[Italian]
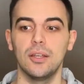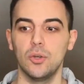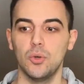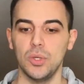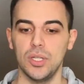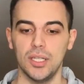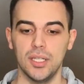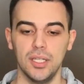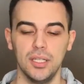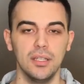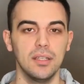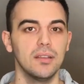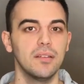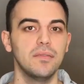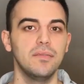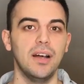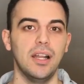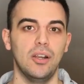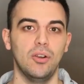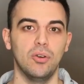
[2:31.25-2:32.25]
Quindi
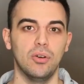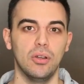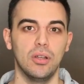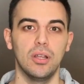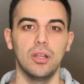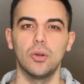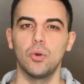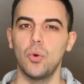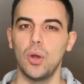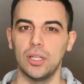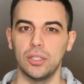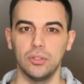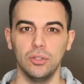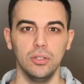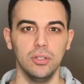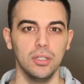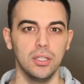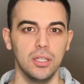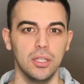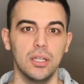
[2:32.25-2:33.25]
fallo.
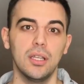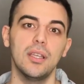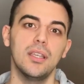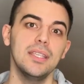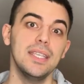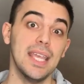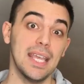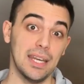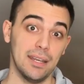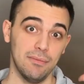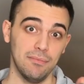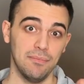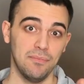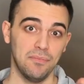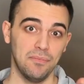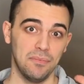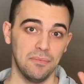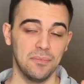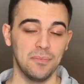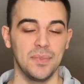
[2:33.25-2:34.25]
Quando? Ieri.
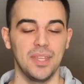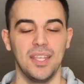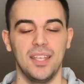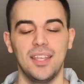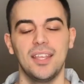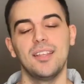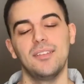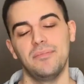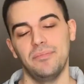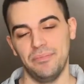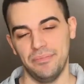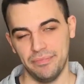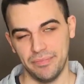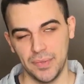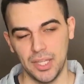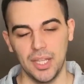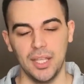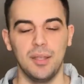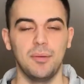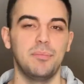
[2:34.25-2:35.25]

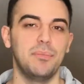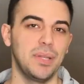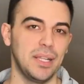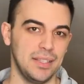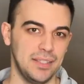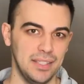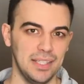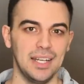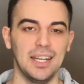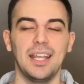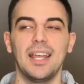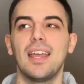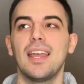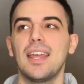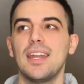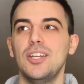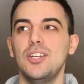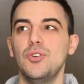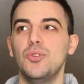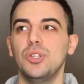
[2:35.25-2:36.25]
Per dire,
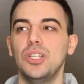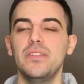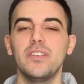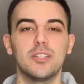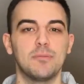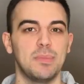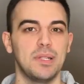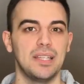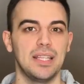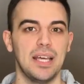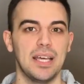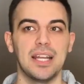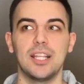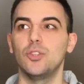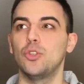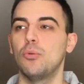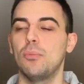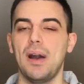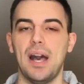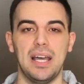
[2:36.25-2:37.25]
non devi
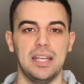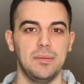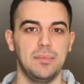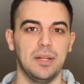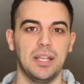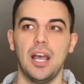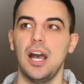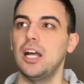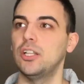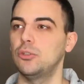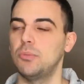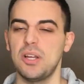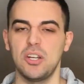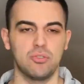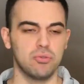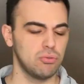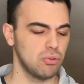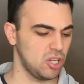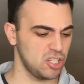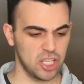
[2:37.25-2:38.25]
aspettare domani, perché ah, domani
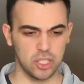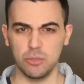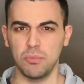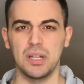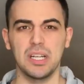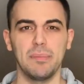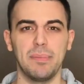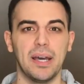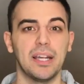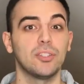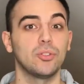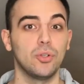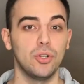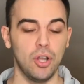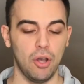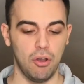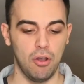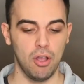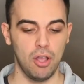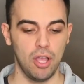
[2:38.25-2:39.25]
sono gasato, domani parto.
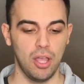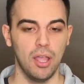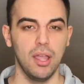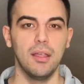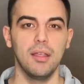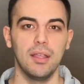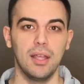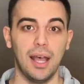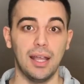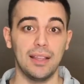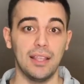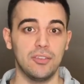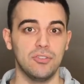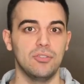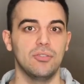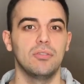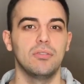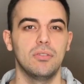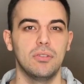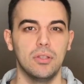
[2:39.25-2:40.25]
No,
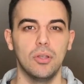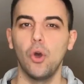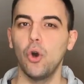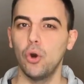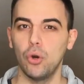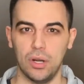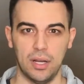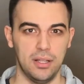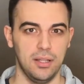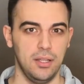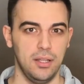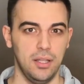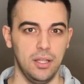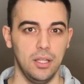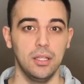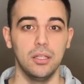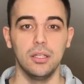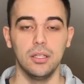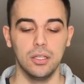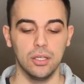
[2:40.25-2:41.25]
adesso, ora,
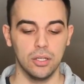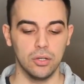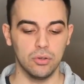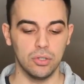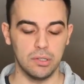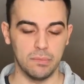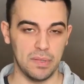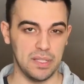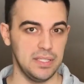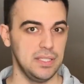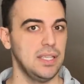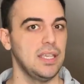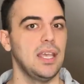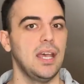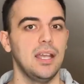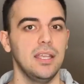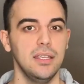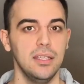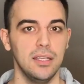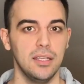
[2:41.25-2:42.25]
con i mezzi che
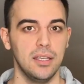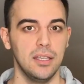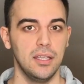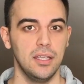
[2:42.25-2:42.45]
hai,